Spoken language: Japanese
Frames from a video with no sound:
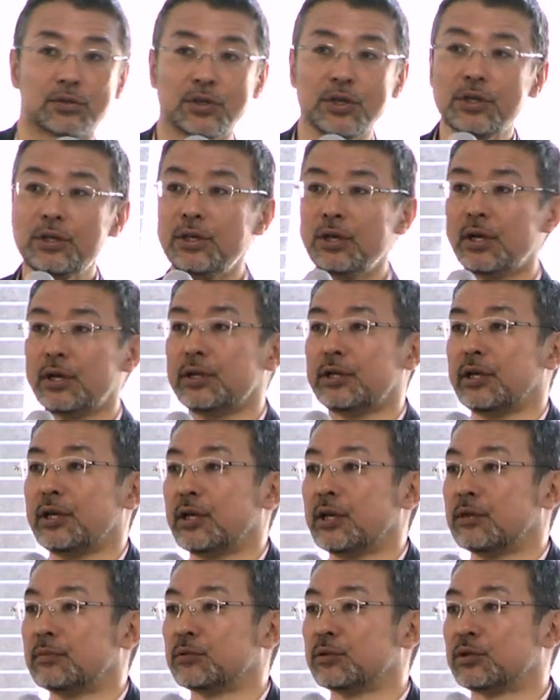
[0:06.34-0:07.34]
好き嫌い
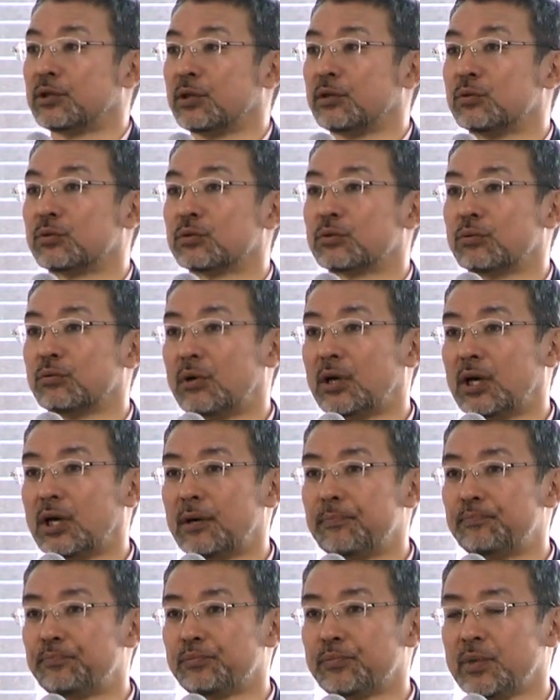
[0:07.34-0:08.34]
で選ぶっていうこと
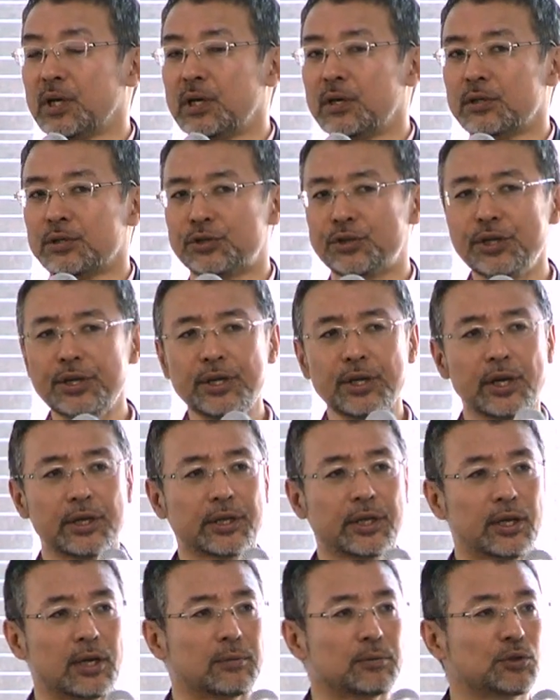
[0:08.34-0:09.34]
は好き嫌い
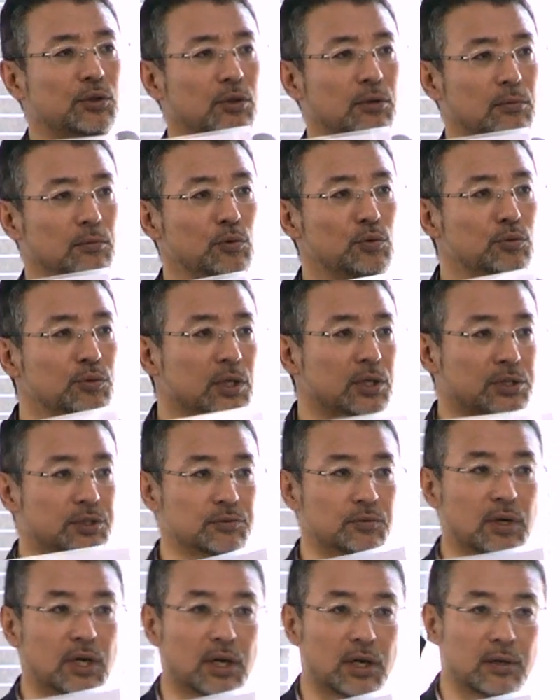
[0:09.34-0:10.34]
で選ぶというよりも僕た
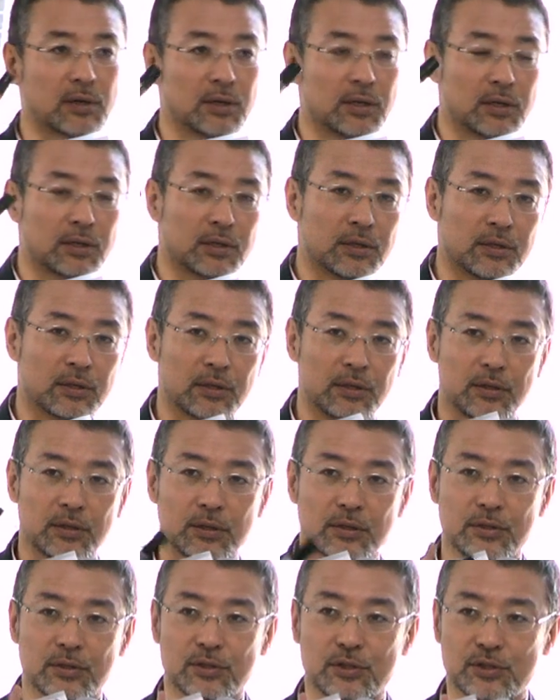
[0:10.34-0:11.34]
ちは
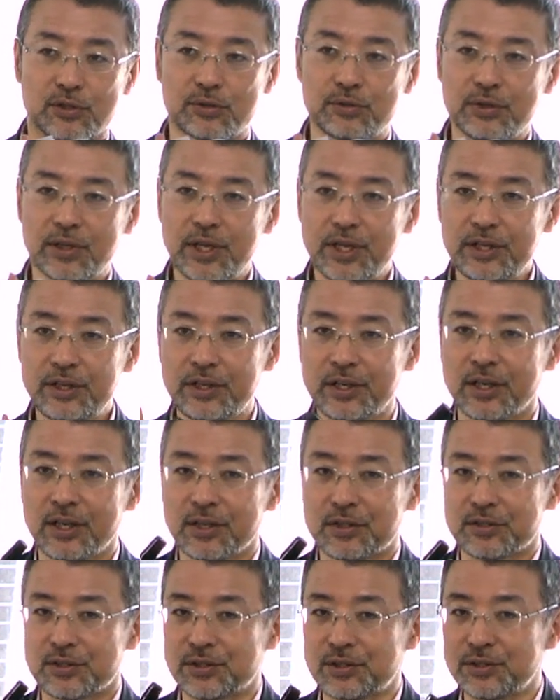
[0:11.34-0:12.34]
常に
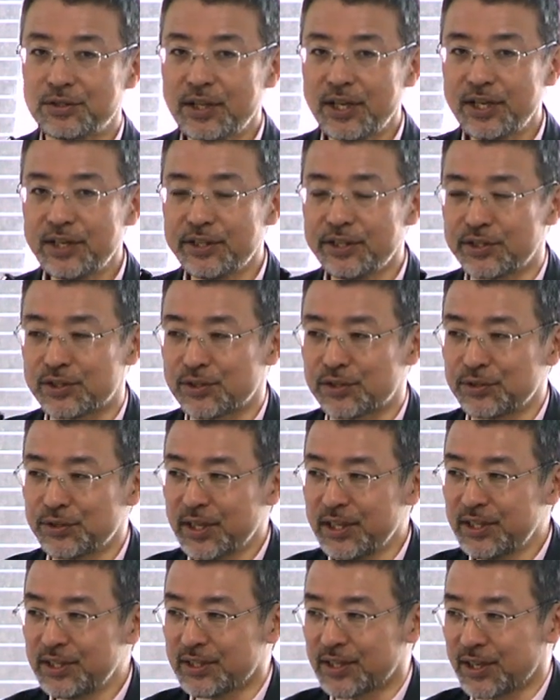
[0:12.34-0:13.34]
常に
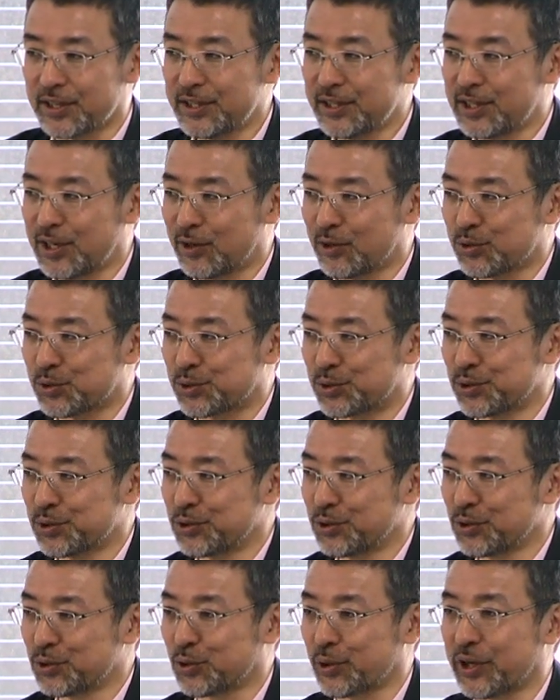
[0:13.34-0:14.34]
常に何かを
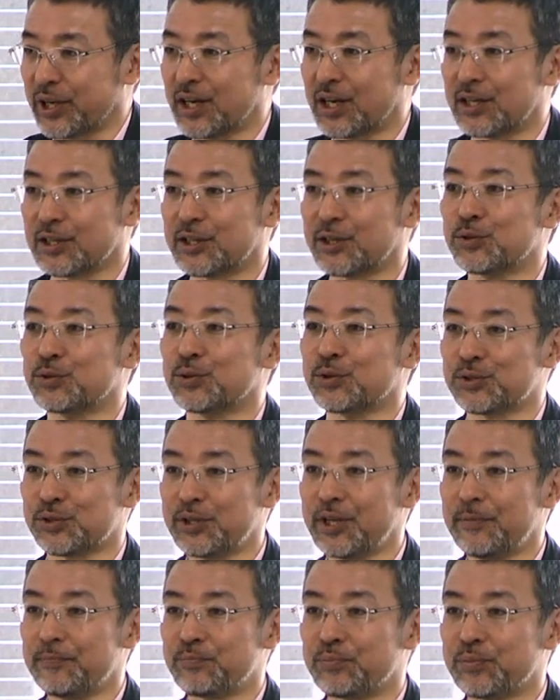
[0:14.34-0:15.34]
ずっと選んでるんですよね。